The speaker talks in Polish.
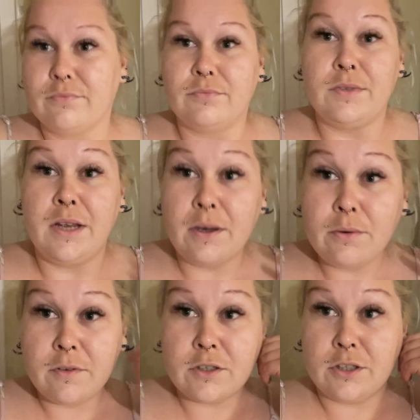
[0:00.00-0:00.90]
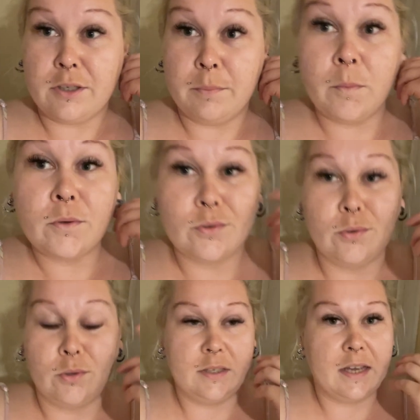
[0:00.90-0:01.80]
Nie uwierzycie, po prostu
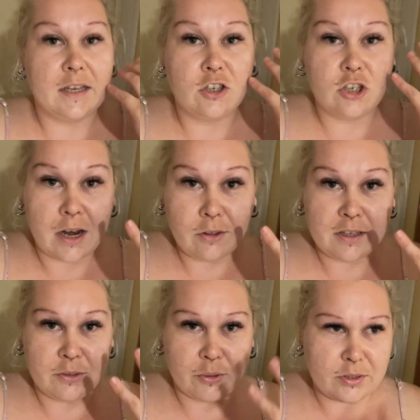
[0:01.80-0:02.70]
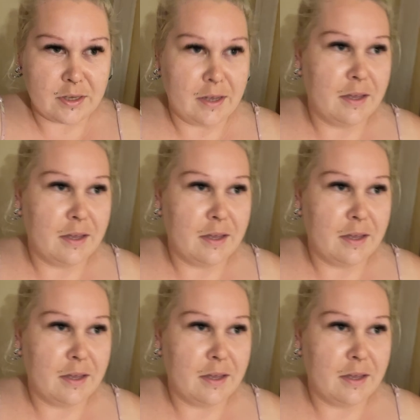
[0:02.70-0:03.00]
to jest jakaś szalona noc.